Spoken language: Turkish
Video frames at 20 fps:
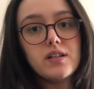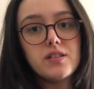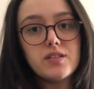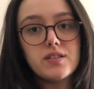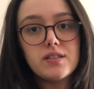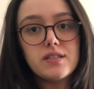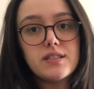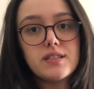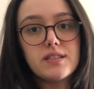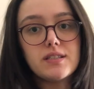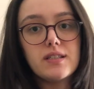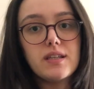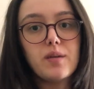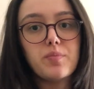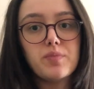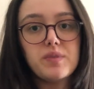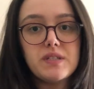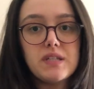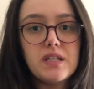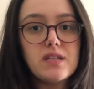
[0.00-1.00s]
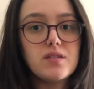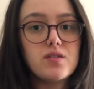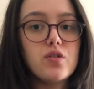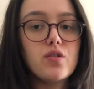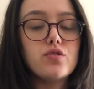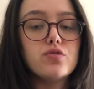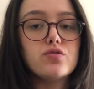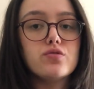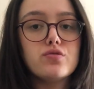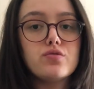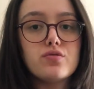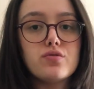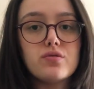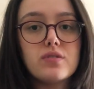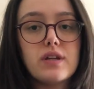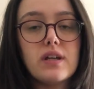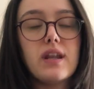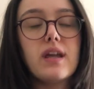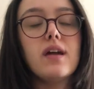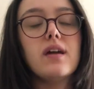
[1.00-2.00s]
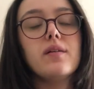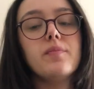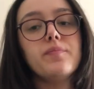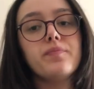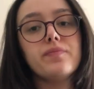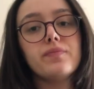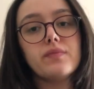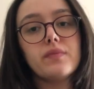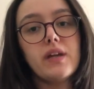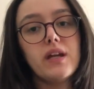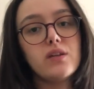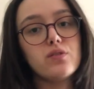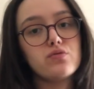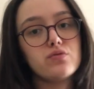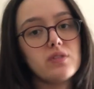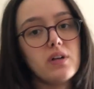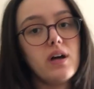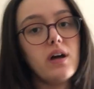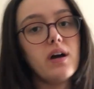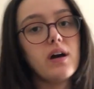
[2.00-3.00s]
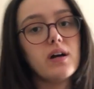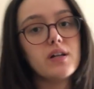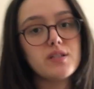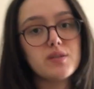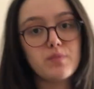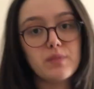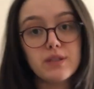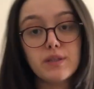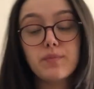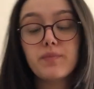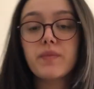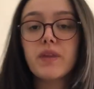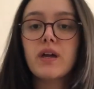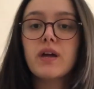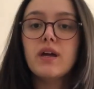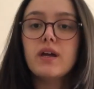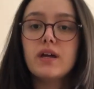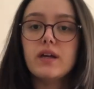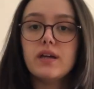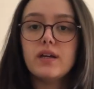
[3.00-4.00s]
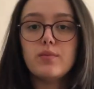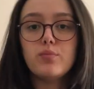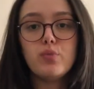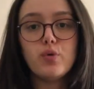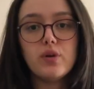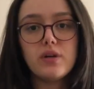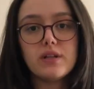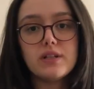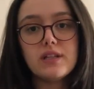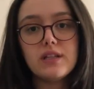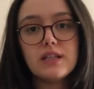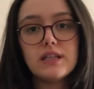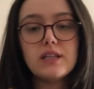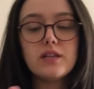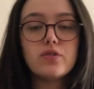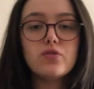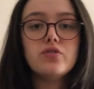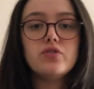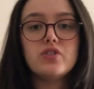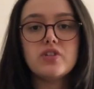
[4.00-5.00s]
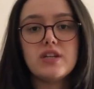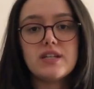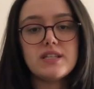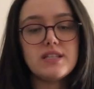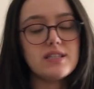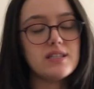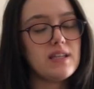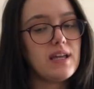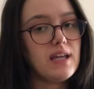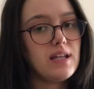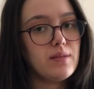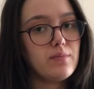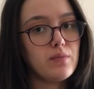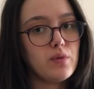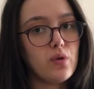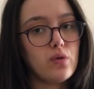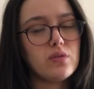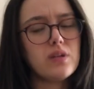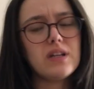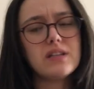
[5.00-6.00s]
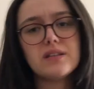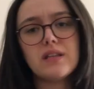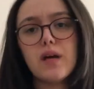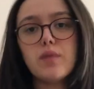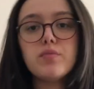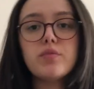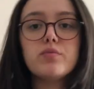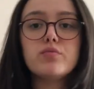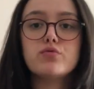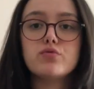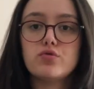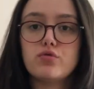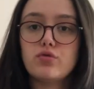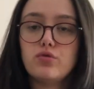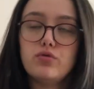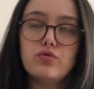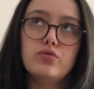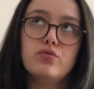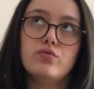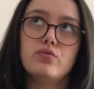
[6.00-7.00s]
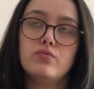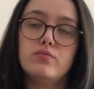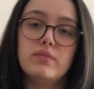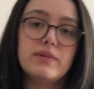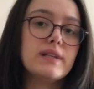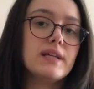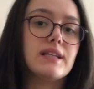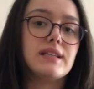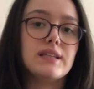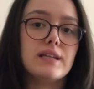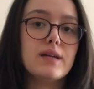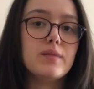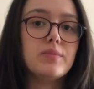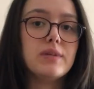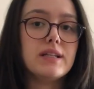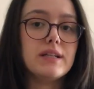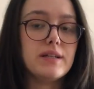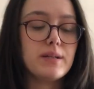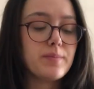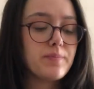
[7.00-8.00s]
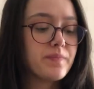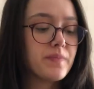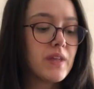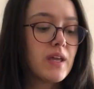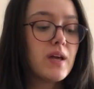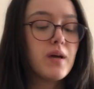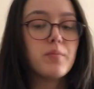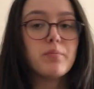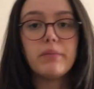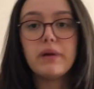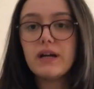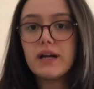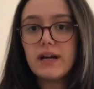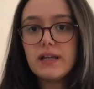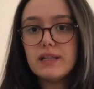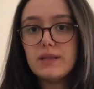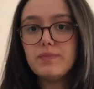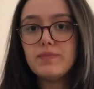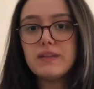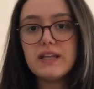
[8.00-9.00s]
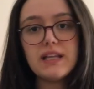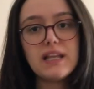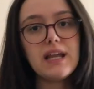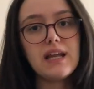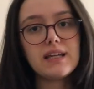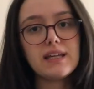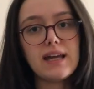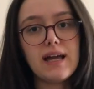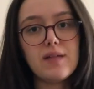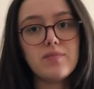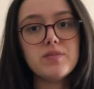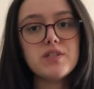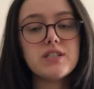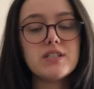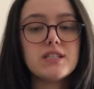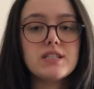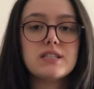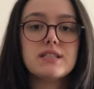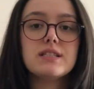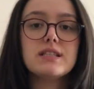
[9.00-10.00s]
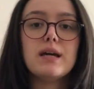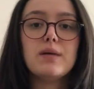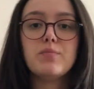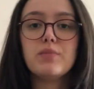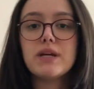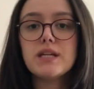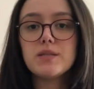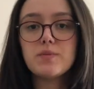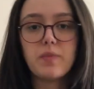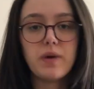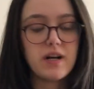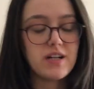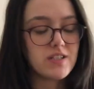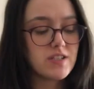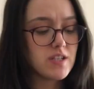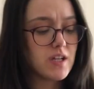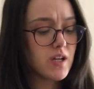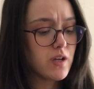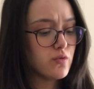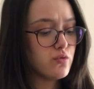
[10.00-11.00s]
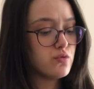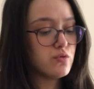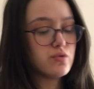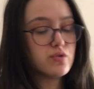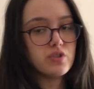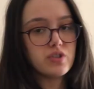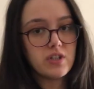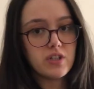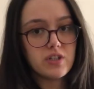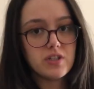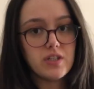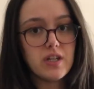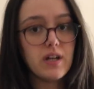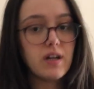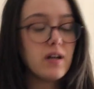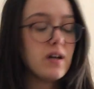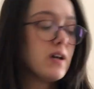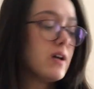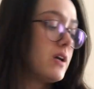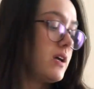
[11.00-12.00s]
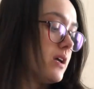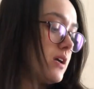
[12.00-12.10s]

açılışını yapacağız. Gördüğünüz üzere henüz daha açmadım. E, bu arada iki gün içerisinde elimde oldu. Hatta bir buçuk gün bile diyebilirim. Bakalım neler gelmiş. İçinden beş parça ürün çıkacak.